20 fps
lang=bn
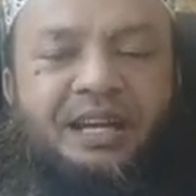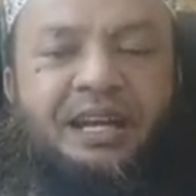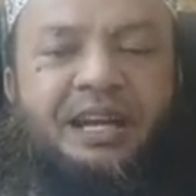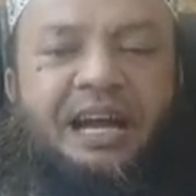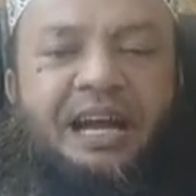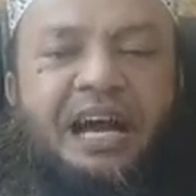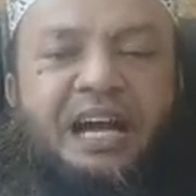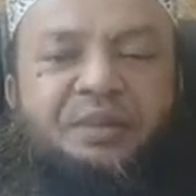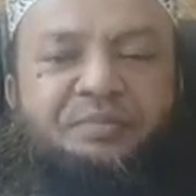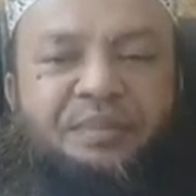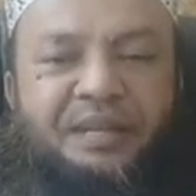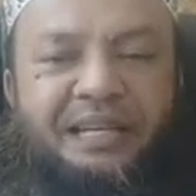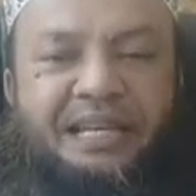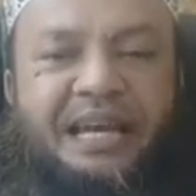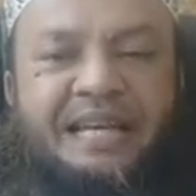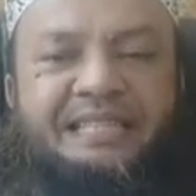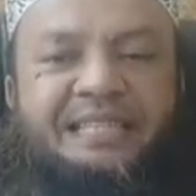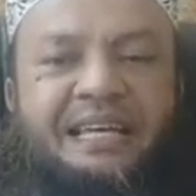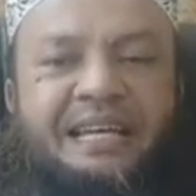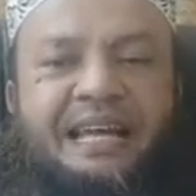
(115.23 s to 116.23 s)
আর
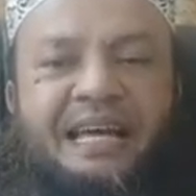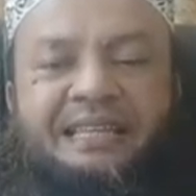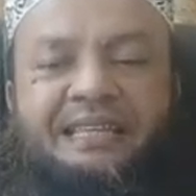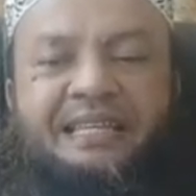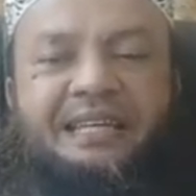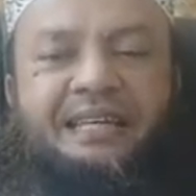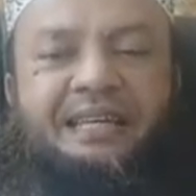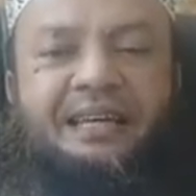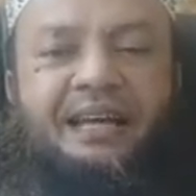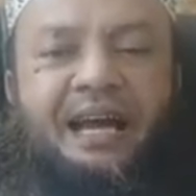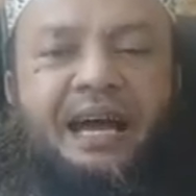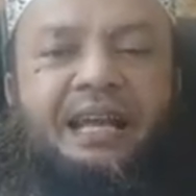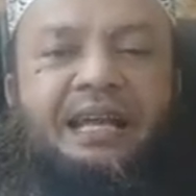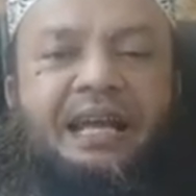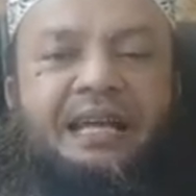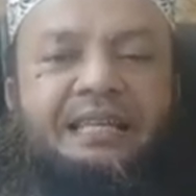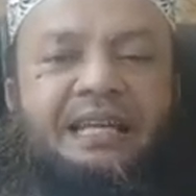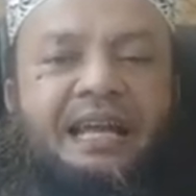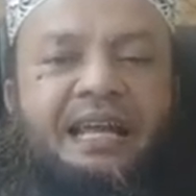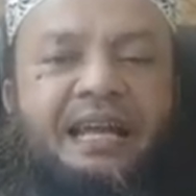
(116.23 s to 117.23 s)
মিরাজের রাতে আল্লাহ
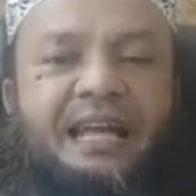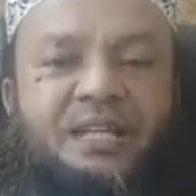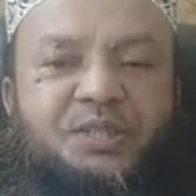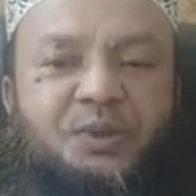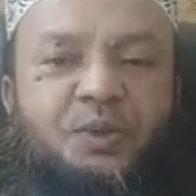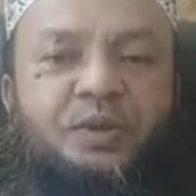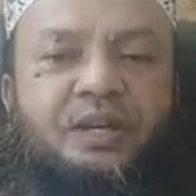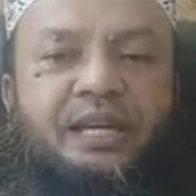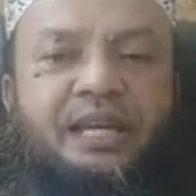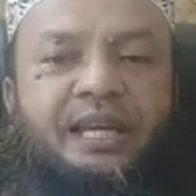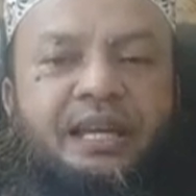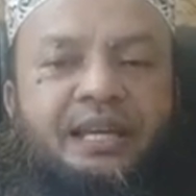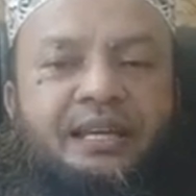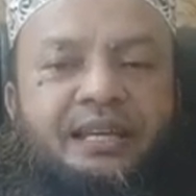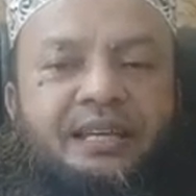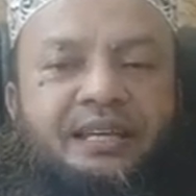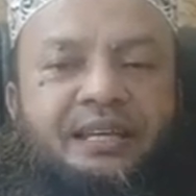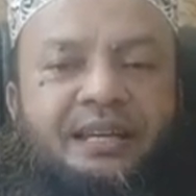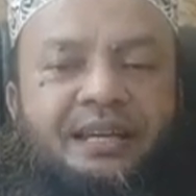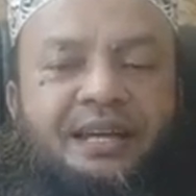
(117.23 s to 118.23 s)
তালা রাসুলকে
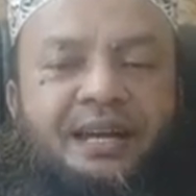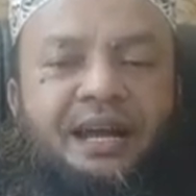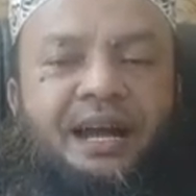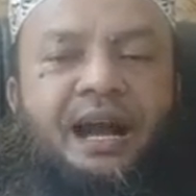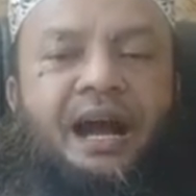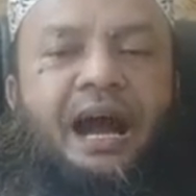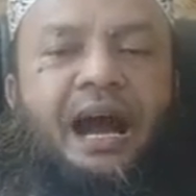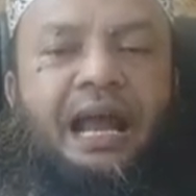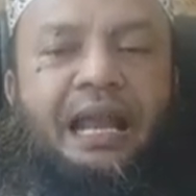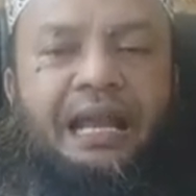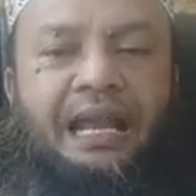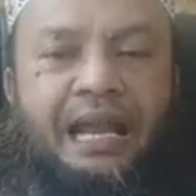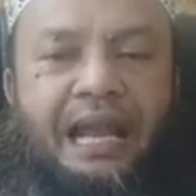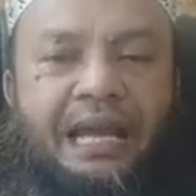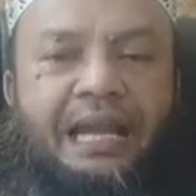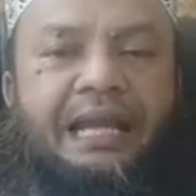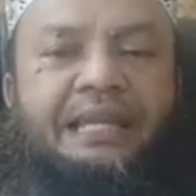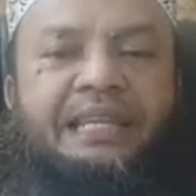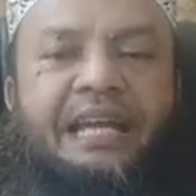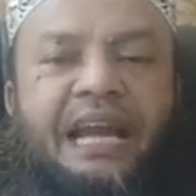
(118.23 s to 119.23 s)

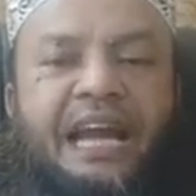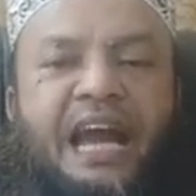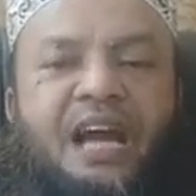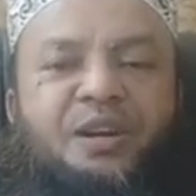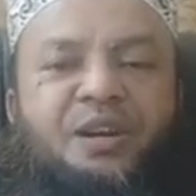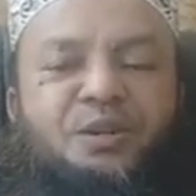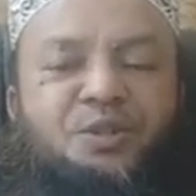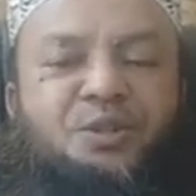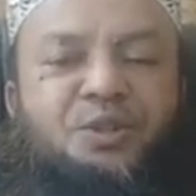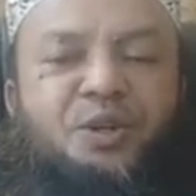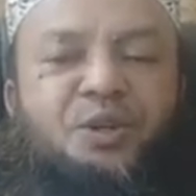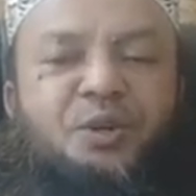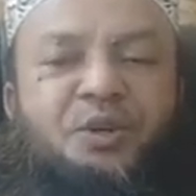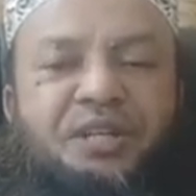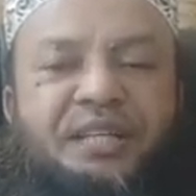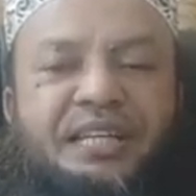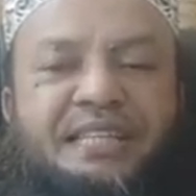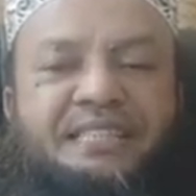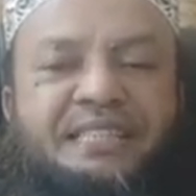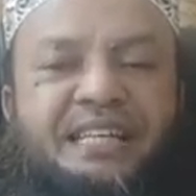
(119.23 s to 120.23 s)
আল্লাহকে দেখানোর জন্য
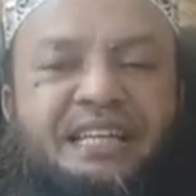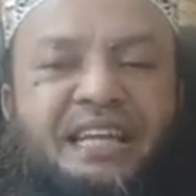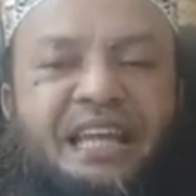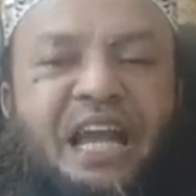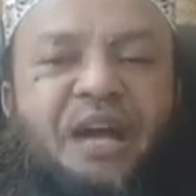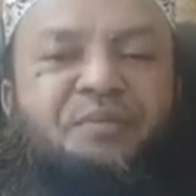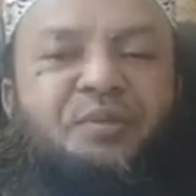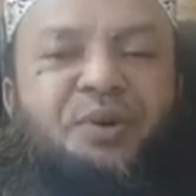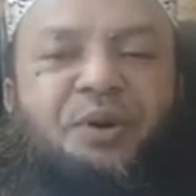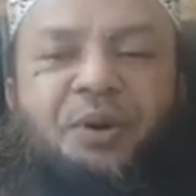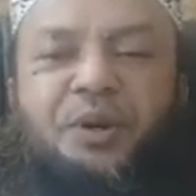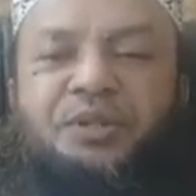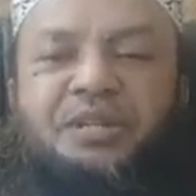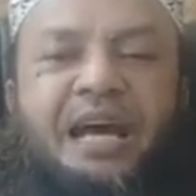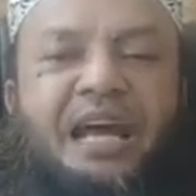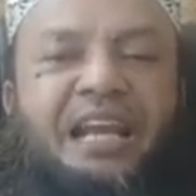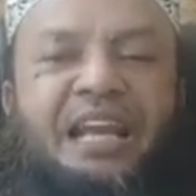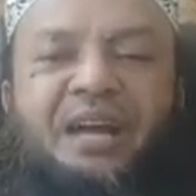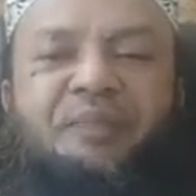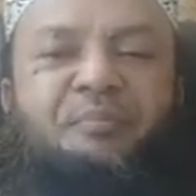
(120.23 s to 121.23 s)
নিয়েছেন এমন কথা
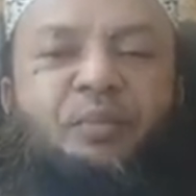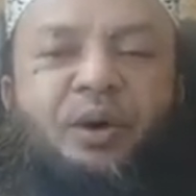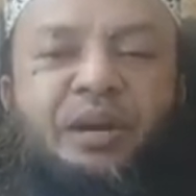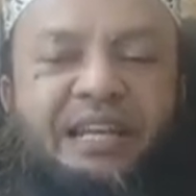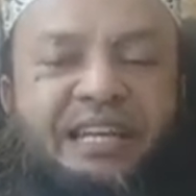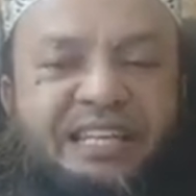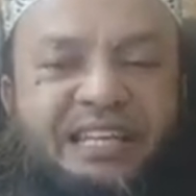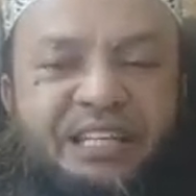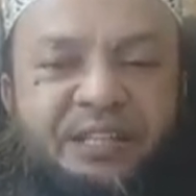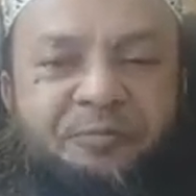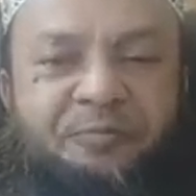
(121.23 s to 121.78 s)
আল্লাহ বলেননি